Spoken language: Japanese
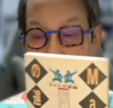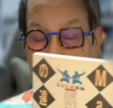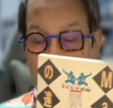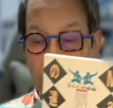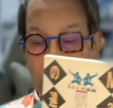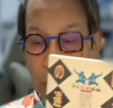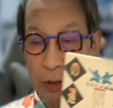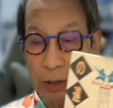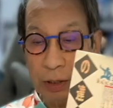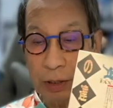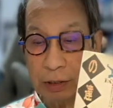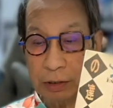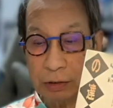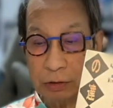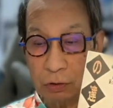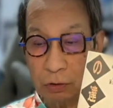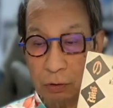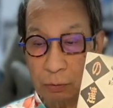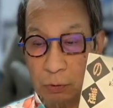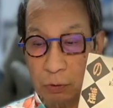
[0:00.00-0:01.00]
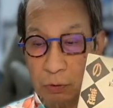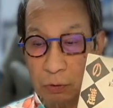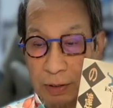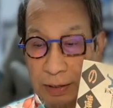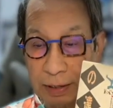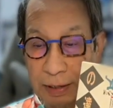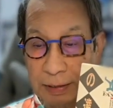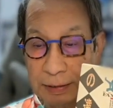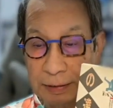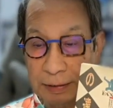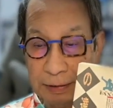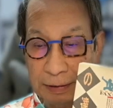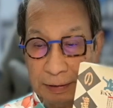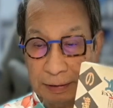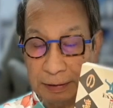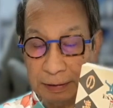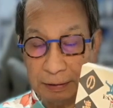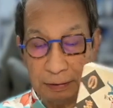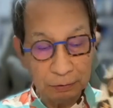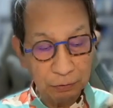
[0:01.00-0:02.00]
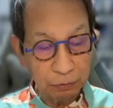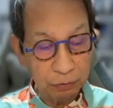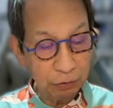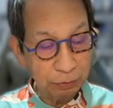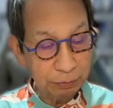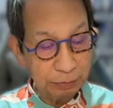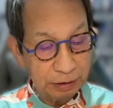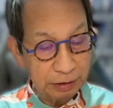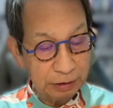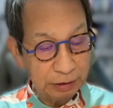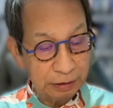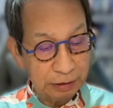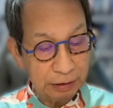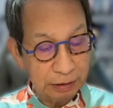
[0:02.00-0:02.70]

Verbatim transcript: これそのものはね、えー、お読み